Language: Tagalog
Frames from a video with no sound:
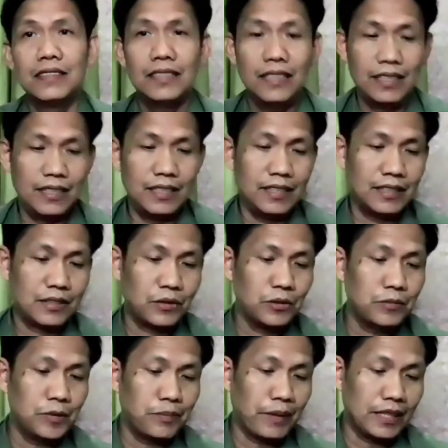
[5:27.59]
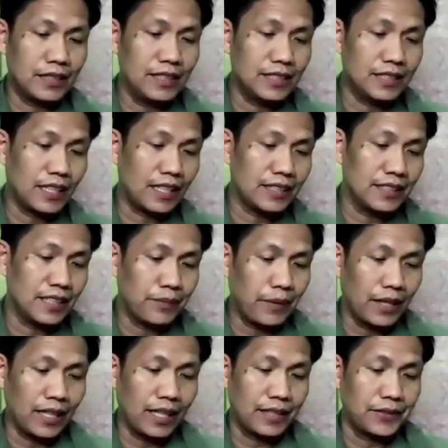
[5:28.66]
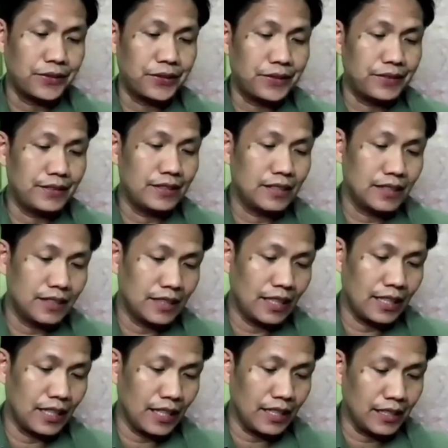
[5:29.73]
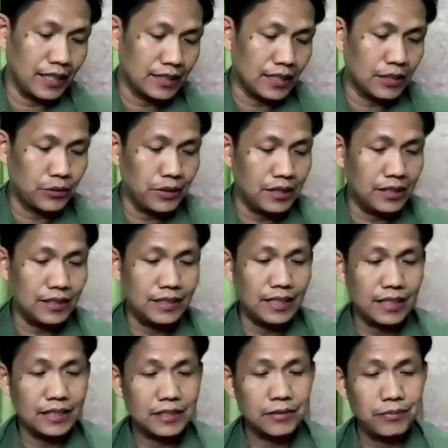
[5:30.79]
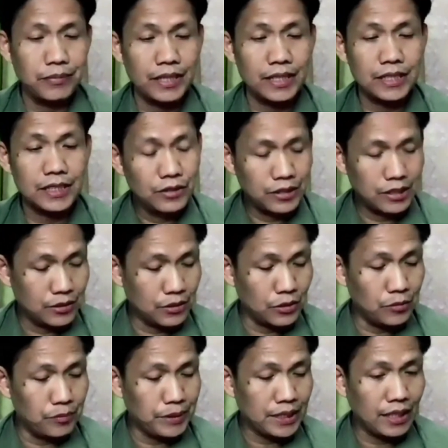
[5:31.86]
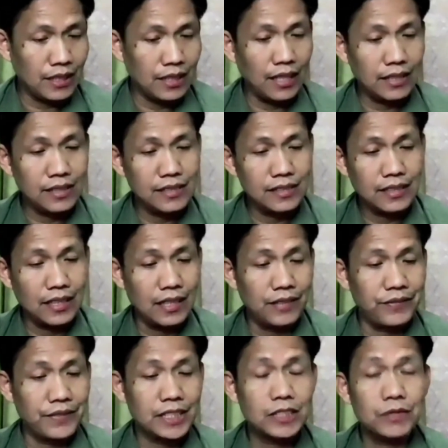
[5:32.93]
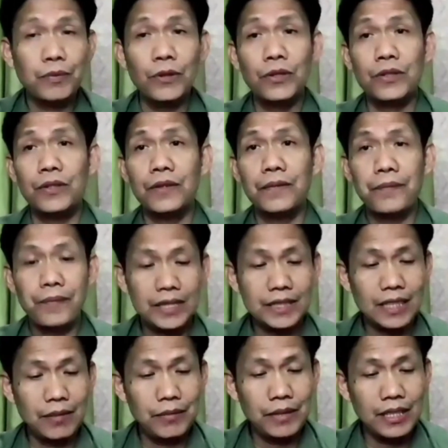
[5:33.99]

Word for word: uh, tumupad din sa kanyang pangako. Ayan ay nasa 26 verse, siguro umpisa natin sa verse 4. Ang sabi